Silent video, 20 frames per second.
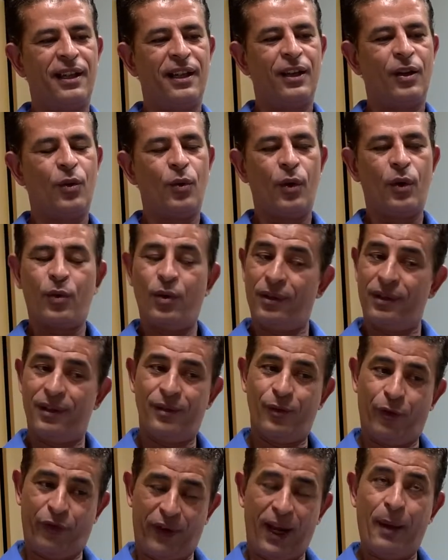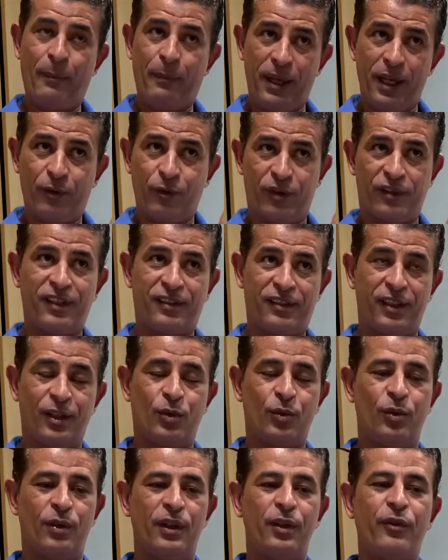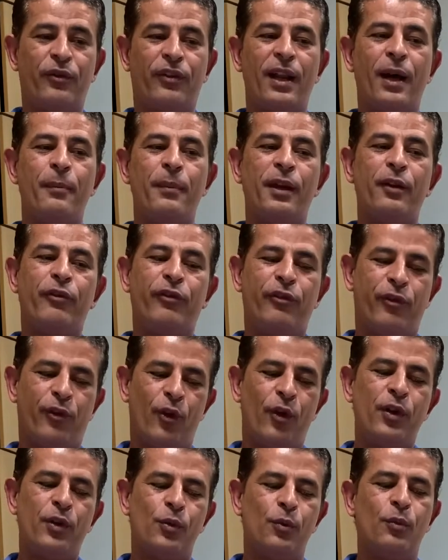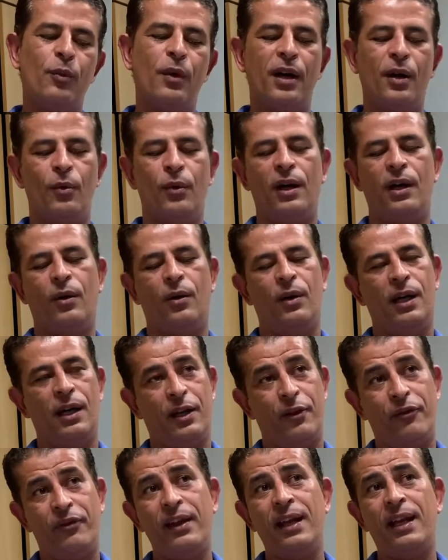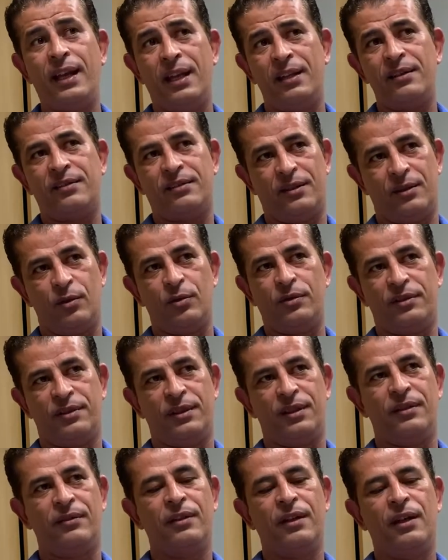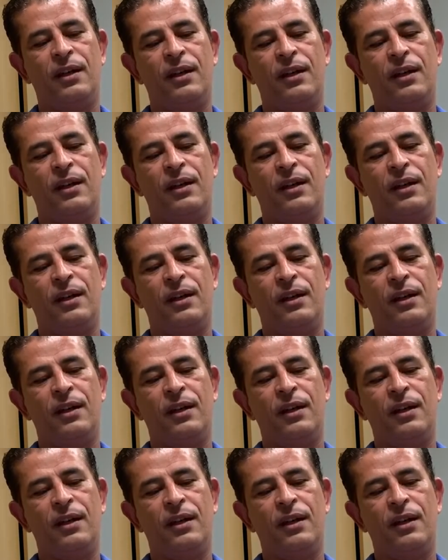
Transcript: o Flamengo, você citou aí, o Flamengo foi uma, uma, uma referência, inclusive,